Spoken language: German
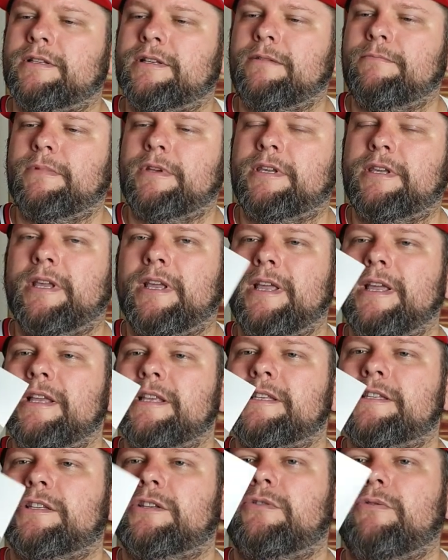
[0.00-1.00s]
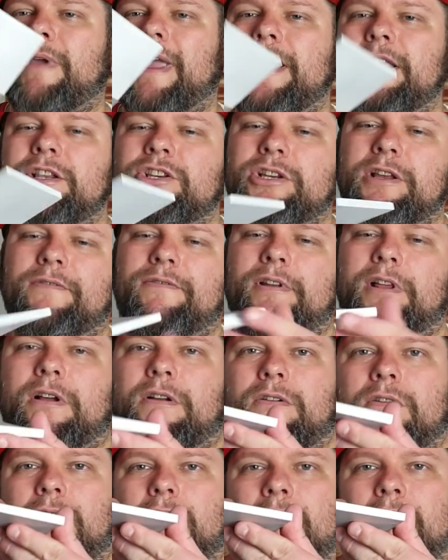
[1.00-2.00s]
Ziemlich stranger
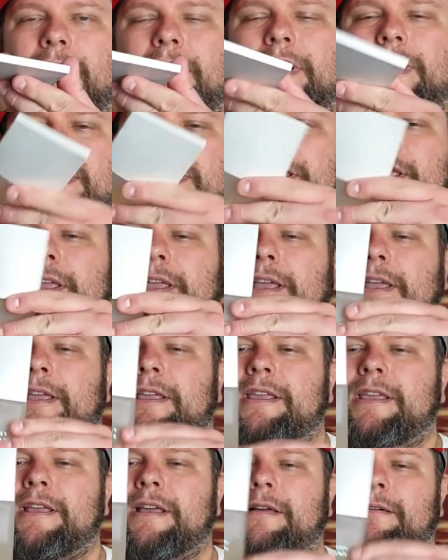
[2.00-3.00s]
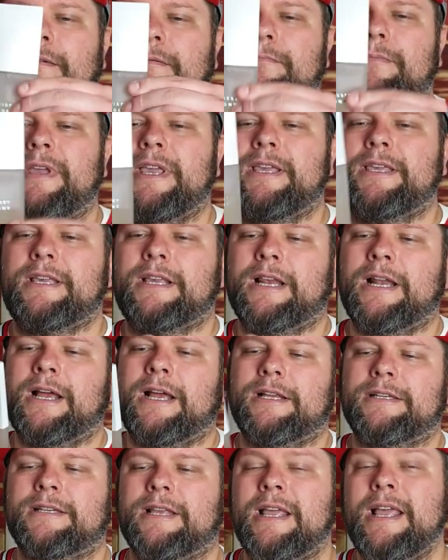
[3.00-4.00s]
Flakon. Hier,
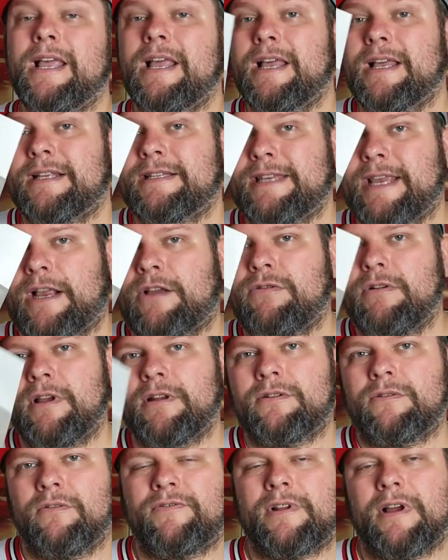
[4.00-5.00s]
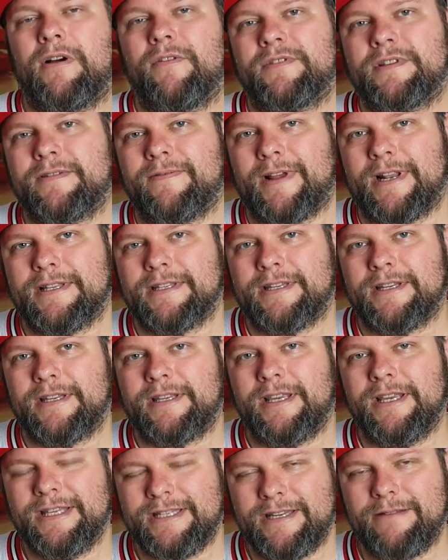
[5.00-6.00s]
Milchglas, sehr cooler Duft auf
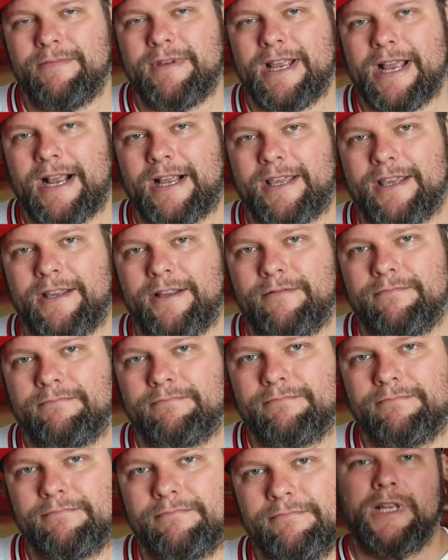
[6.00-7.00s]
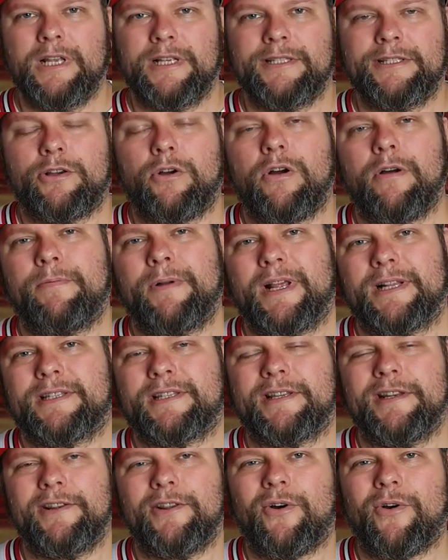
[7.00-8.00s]
20, Easy Miyake. So,
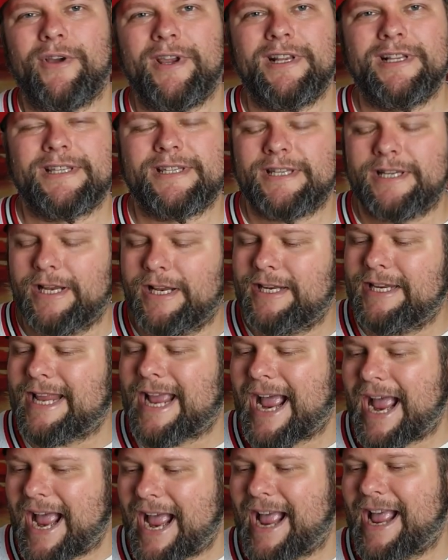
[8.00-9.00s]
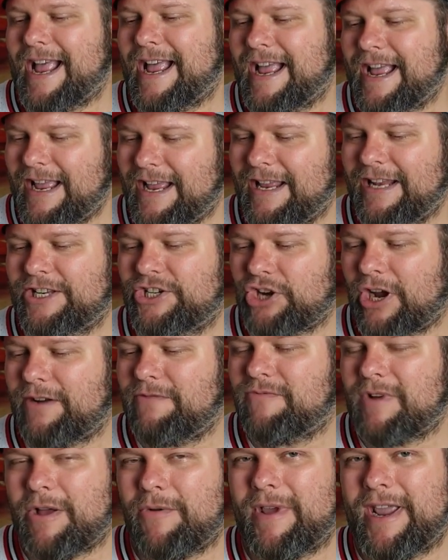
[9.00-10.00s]
Platz 19, ja,
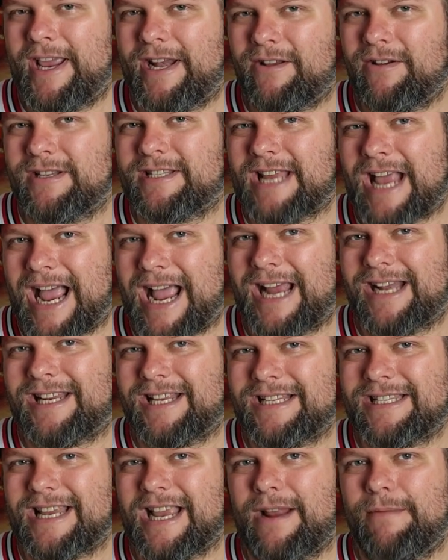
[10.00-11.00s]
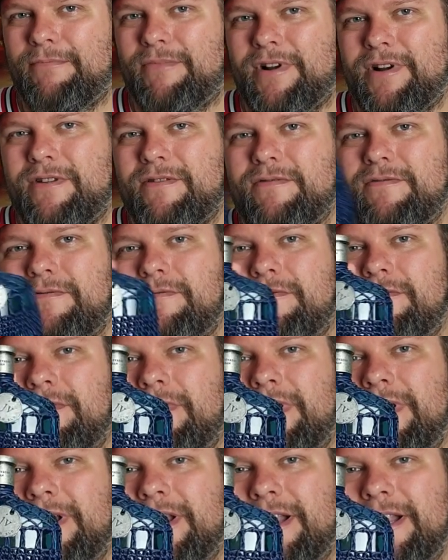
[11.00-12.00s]
John Barbados Artisan Blue.
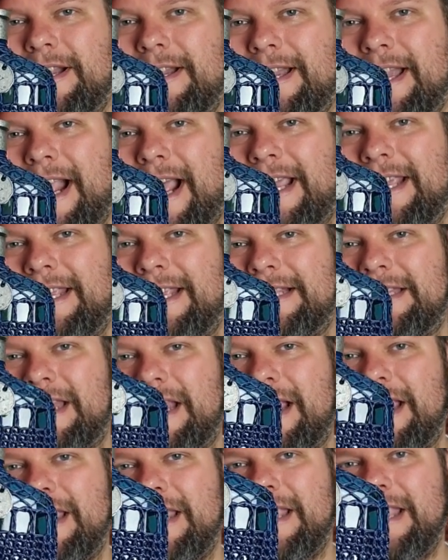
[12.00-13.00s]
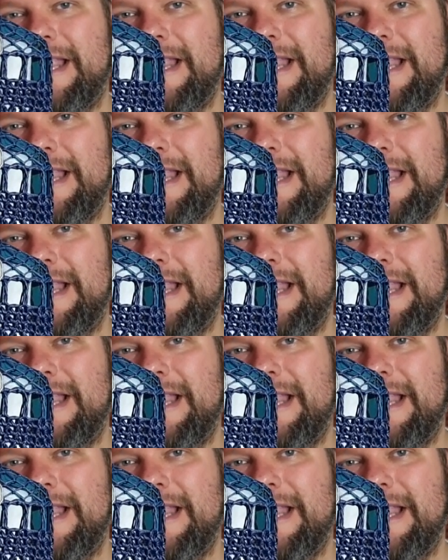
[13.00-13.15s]
Ja, hier ist er.